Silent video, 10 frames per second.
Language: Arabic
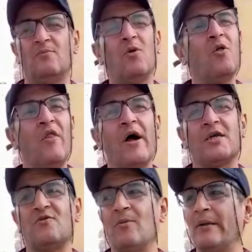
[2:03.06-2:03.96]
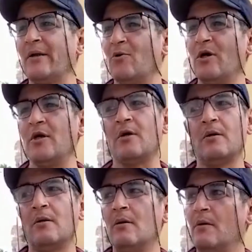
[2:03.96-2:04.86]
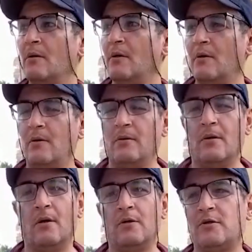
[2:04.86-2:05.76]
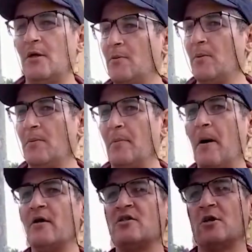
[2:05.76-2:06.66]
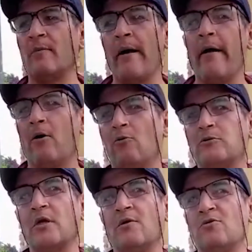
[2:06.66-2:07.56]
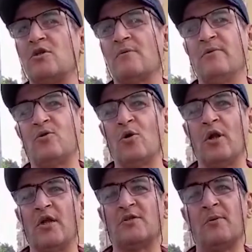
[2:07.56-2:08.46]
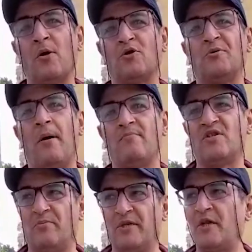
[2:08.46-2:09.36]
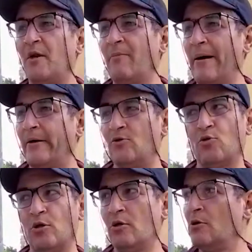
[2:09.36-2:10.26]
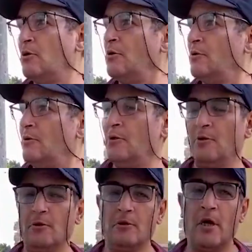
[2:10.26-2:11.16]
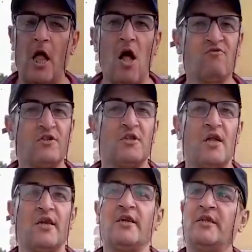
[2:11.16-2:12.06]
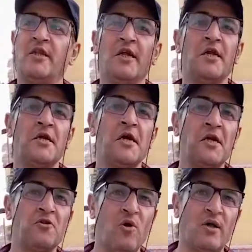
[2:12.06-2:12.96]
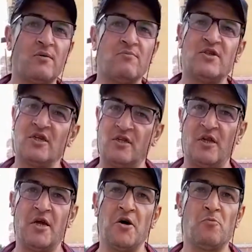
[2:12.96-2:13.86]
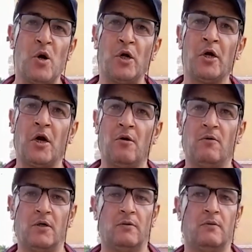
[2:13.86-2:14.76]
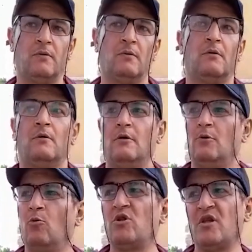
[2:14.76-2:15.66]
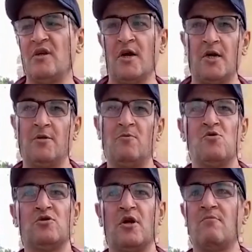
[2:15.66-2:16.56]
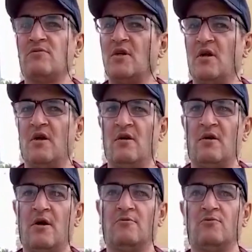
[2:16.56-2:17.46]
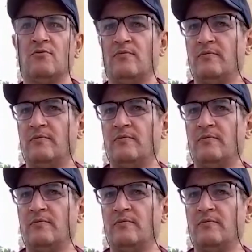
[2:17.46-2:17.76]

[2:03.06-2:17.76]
نقعد نعكس في بعض انا وهي إيه، سلام بهزر معاها وقلت لها بص يا عمتي والله العظيم لا اخد سبحه من السبحتين اللي معاكي دول حافظت على الاثنين لان كانت واحده من ستي اللي هي امها الله يرحمها والثانيه كانت من جوزها عم زكريا الله يرحمه